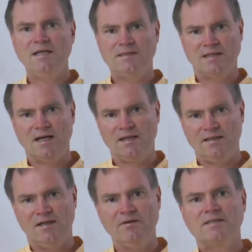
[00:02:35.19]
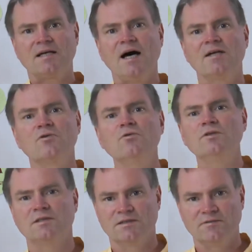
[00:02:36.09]
Sage dir, was gerade
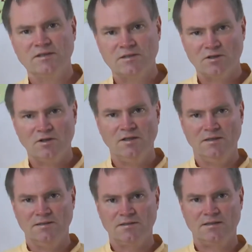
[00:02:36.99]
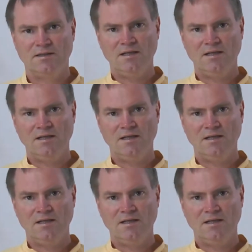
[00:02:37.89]
gut ist, was toll ist.